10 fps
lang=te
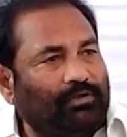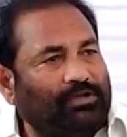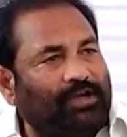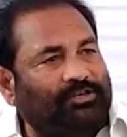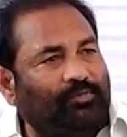
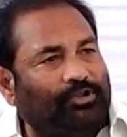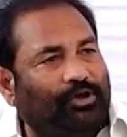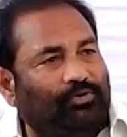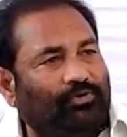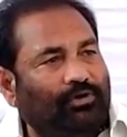సాక్షి
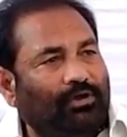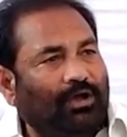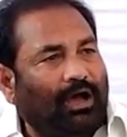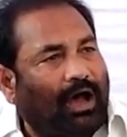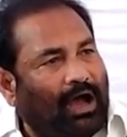మధుగారు
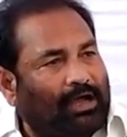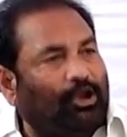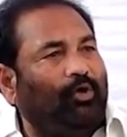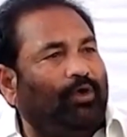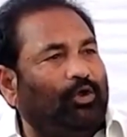
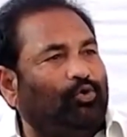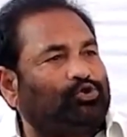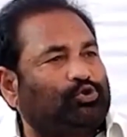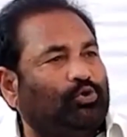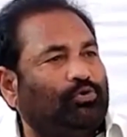ఆఖరిలో
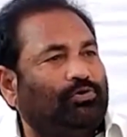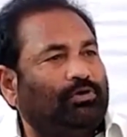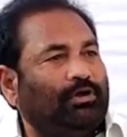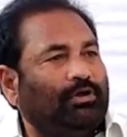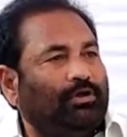వెళ్ళవచ్చు
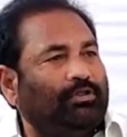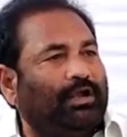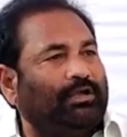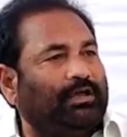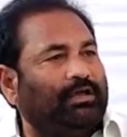
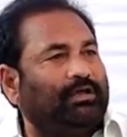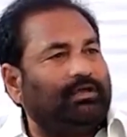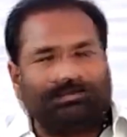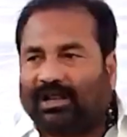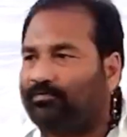ఎందుకంటే
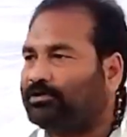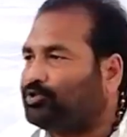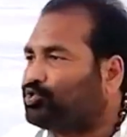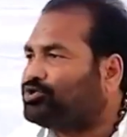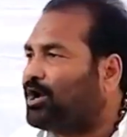చాలామంది
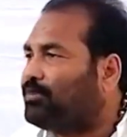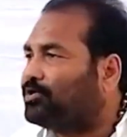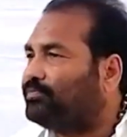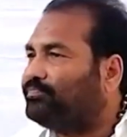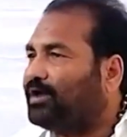చూసాం
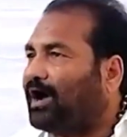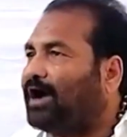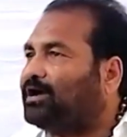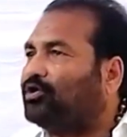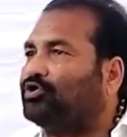మనం
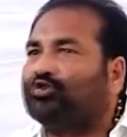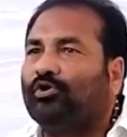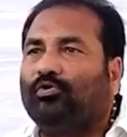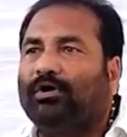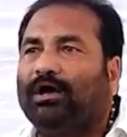ఆఖరి
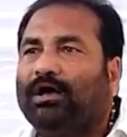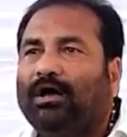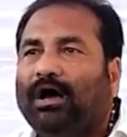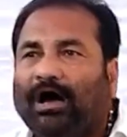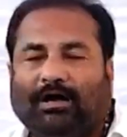రోజుల్లో కూడా
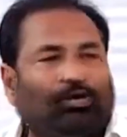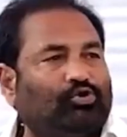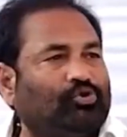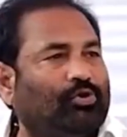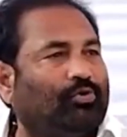ఆఖరి
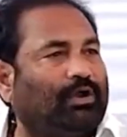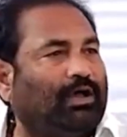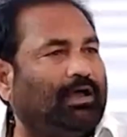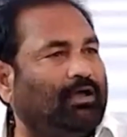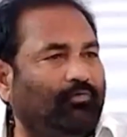రోజుల్లో కూడా
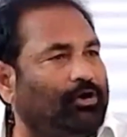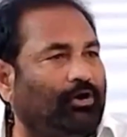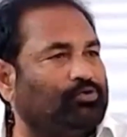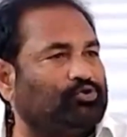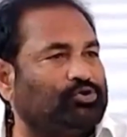
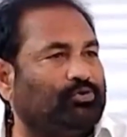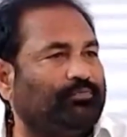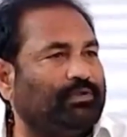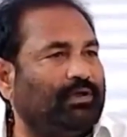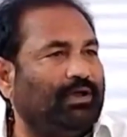వెళ్ళడం చూసాం
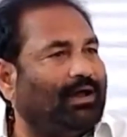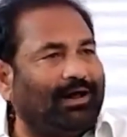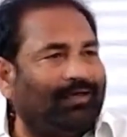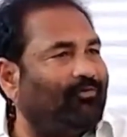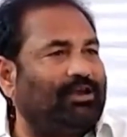
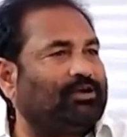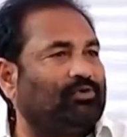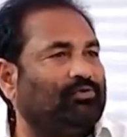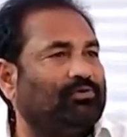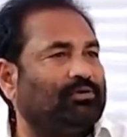అలా
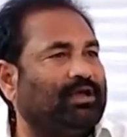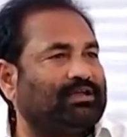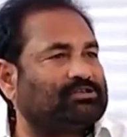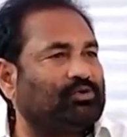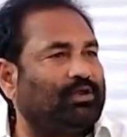వెళ్ళటం నాకు
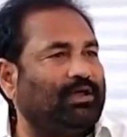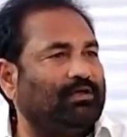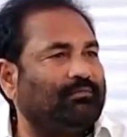ఇష్టంలా